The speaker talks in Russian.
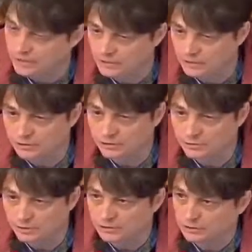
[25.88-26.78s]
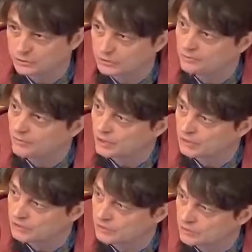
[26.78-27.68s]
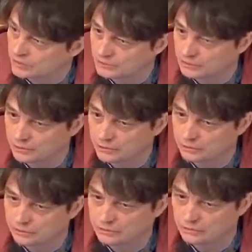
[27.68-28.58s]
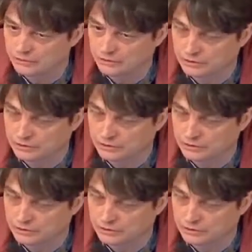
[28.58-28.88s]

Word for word: смотрите, что происходит. Яндекс объявил, что к